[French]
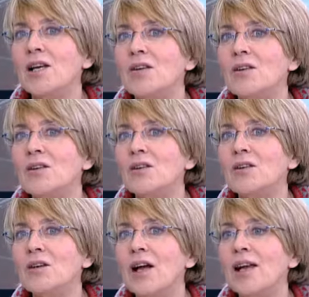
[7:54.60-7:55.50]
euh,
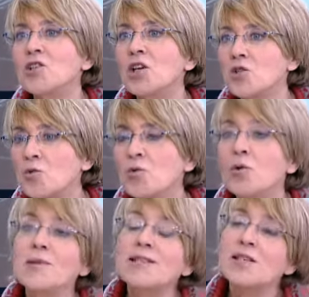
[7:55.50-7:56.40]
elle cherche beaucoup,
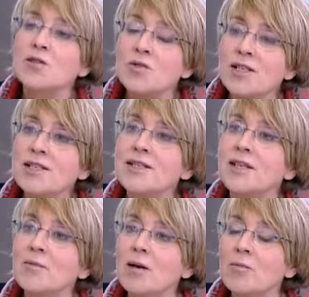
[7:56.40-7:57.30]
mais c'est aussi le
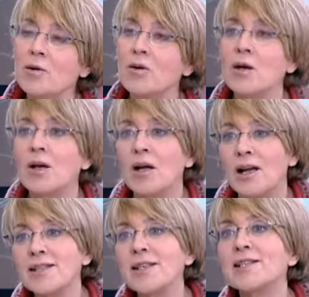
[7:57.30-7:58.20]
système allemand. Elle
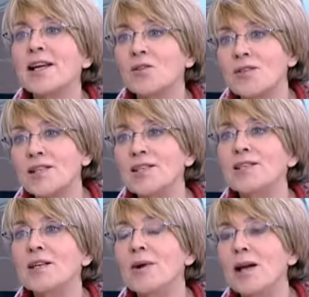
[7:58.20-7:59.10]
s'insère dans un
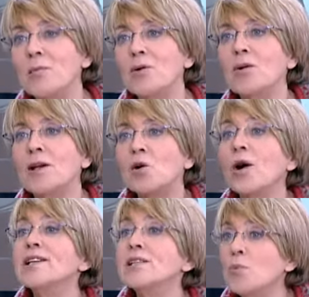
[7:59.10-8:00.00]
système allemand, elle
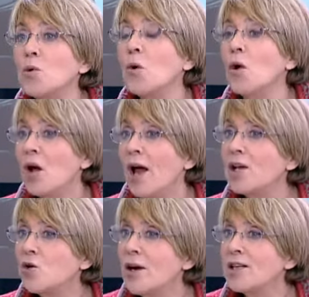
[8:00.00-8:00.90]
correspond, elle
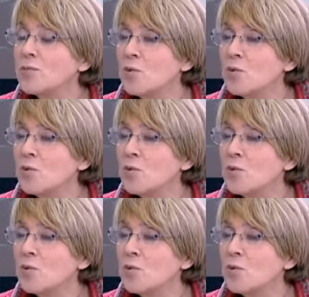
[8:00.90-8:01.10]
correspond au